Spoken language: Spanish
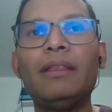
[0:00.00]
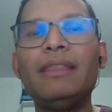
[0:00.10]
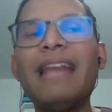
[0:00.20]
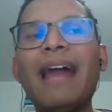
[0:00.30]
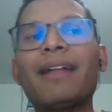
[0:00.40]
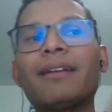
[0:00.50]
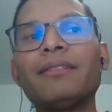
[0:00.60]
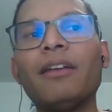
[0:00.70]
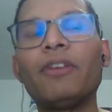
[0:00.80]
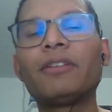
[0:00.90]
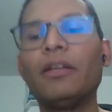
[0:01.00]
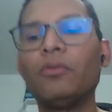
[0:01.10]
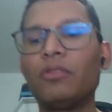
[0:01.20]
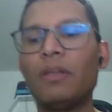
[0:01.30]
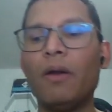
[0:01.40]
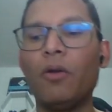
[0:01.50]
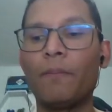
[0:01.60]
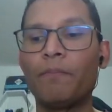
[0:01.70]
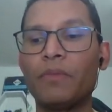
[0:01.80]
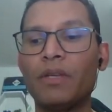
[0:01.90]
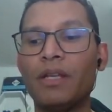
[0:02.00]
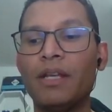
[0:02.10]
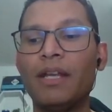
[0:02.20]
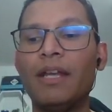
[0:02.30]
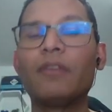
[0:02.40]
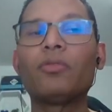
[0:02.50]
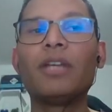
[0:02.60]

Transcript: nada que esté afectando este valor. Eso